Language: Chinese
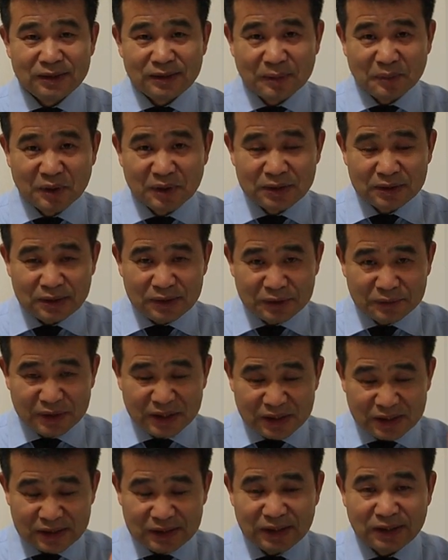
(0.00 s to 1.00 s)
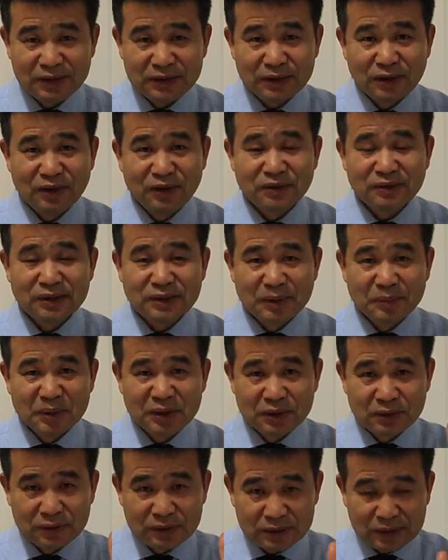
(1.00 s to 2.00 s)
那么因为你信了以后，那
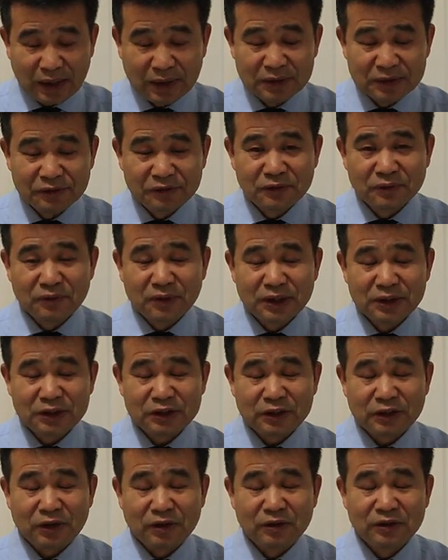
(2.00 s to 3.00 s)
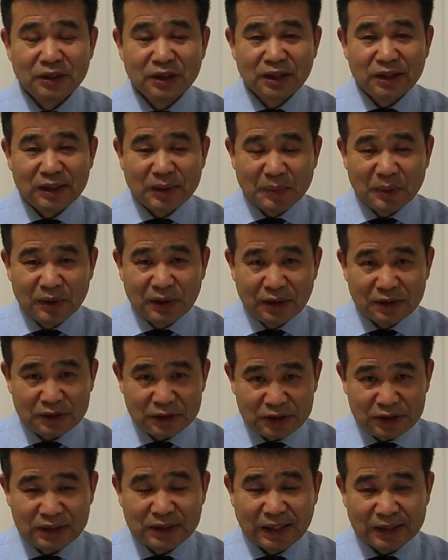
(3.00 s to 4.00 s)
么就当你复活的时候，那么呢
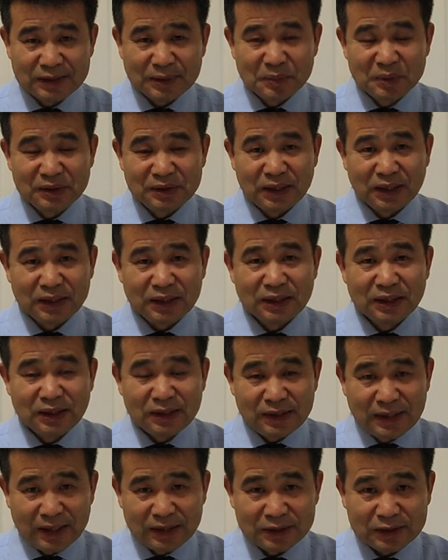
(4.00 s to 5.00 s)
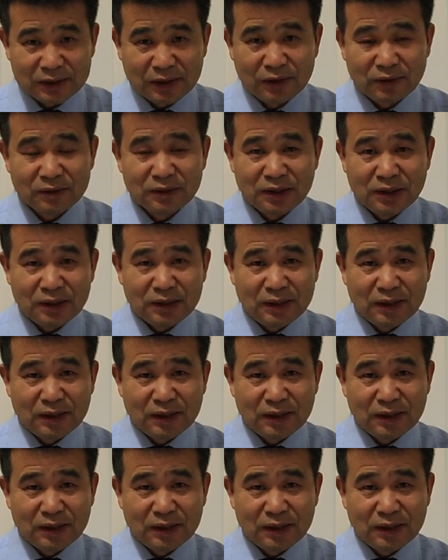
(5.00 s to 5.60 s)
记在生命册里，那个时候，